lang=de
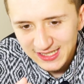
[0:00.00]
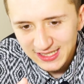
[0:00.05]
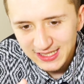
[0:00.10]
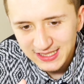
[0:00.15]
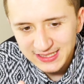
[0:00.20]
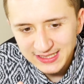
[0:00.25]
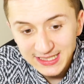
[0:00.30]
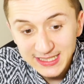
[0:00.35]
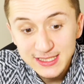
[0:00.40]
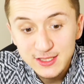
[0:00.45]

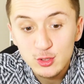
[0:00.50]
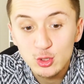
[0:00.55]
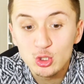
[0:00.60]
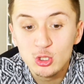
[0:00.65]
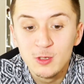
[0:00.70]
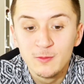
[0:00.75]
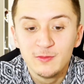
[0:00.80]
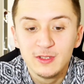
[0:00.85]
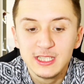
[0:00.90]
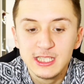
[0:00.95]
nicht so
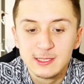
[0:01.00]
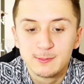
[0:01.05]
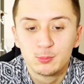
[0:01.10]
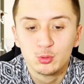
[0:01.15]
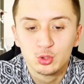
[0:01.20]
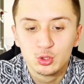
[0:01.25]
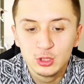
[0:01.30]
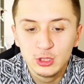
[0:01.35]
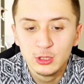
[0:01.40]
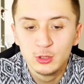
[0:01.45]
schlimm wie das
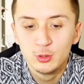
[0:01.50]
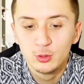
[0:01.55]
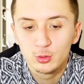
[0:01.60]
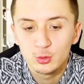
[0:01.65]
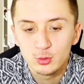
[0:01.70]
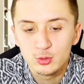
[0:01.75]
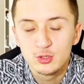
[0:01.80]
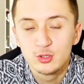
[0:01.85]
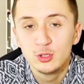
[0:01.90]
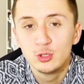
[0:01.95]

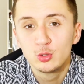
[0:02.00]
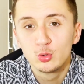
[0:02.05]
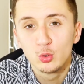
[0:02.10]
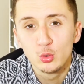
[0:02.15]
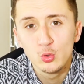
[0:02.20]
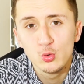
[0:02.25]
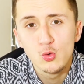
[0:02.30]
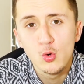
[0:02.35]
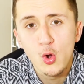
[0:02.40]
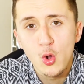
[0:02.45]

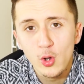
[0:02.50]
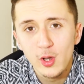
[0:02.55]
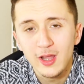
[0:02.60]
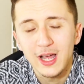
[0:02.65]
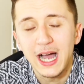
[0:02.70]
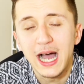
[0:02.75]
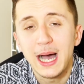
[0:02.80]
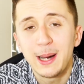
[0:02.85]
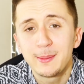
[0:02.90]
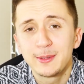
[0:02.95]

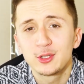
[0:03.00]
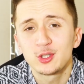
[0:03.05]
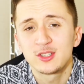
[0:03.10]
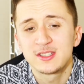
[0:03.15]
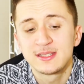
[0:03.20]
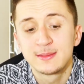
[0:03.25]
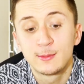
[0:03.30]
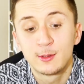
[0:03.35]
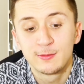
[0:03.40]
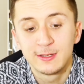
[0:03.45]
Butylhydroxytoluol, aber
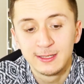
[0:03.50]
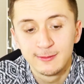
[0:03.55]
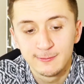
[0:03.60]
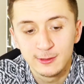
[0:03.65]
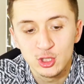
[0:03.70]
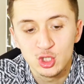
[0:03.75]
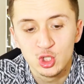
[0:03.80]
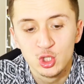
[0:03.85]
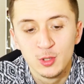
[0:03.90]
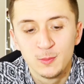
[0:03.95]
trotzdem auf jeden
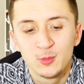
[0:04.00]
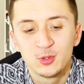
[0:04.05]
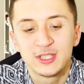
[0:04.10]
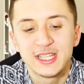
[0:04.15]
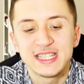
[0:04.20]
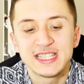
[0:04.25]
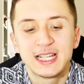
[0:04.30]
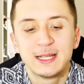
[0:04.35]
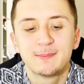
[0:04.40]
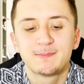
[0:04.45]
Fall schlimm und
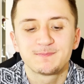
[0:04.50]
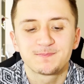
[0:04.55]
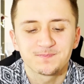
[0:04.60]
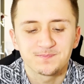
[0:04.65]
deshalb